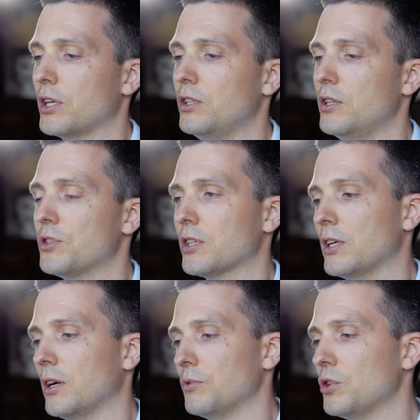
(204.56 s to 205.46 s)
они не
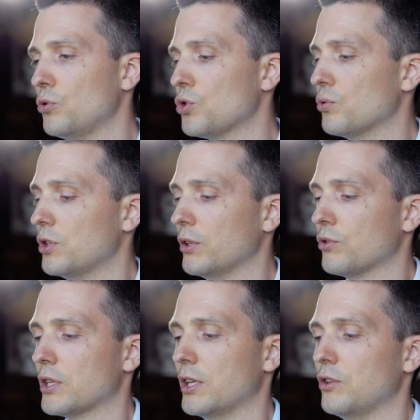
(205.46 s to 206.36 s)
всегда в одиночку,
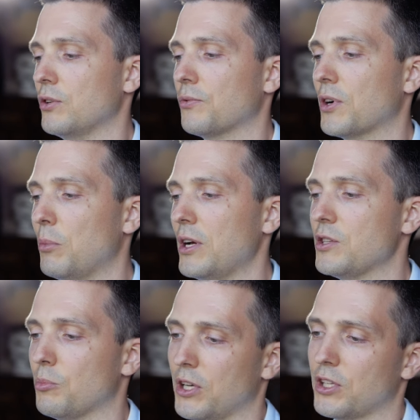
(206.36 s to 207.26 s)
делаются они в
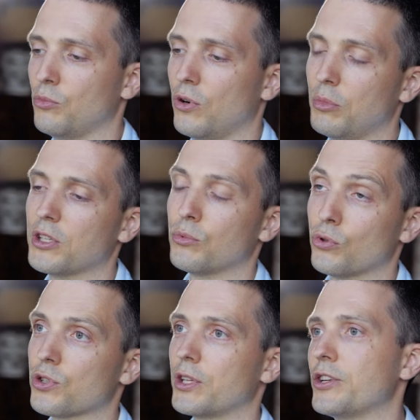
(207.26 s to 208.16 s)
команде, поэтому об этом
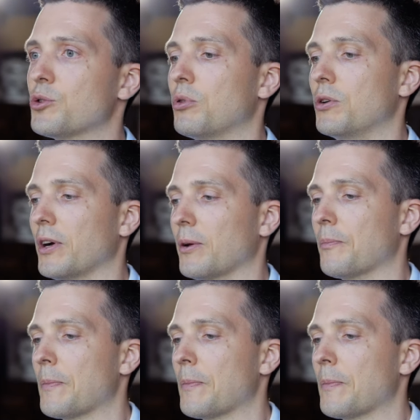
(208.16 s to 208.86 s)
тоже дальше поговорим.